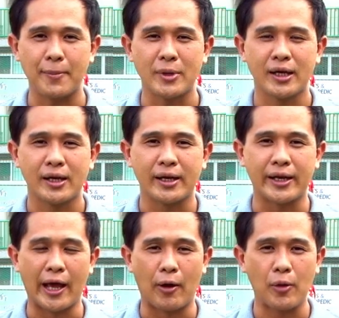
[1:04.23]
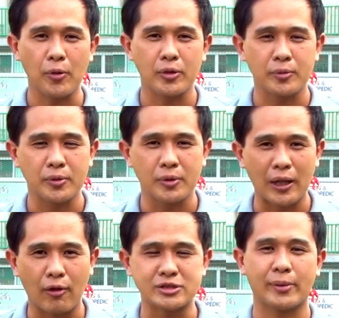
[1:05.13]
ครับ เดี๋ยว
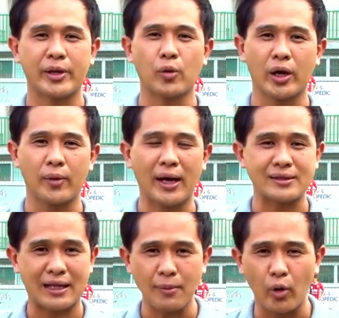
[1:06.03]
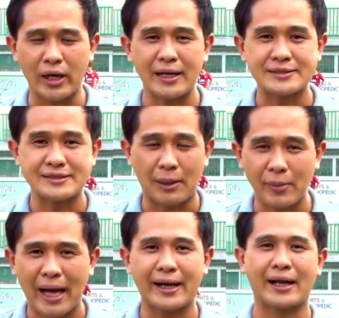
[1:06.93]
เราจะไปดูกันว่า ทั้งหมดนั้น
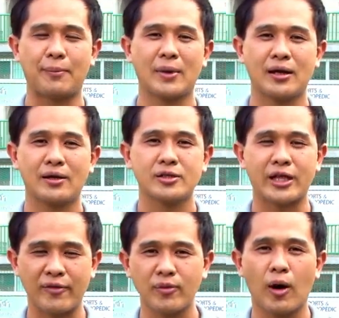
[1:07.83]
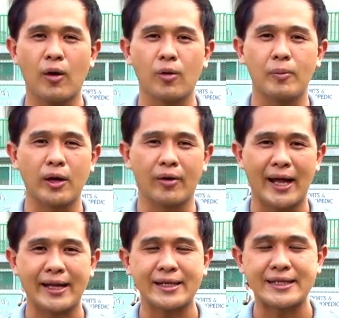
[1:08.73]
สำคัญกับทีมฟุตบอลบางกอ
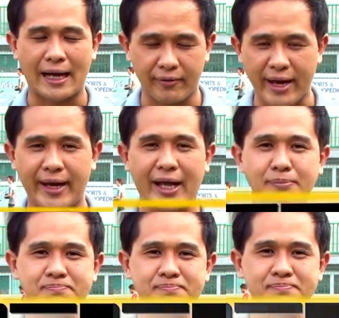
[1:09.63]
กรัฐอย่างไรนะครับ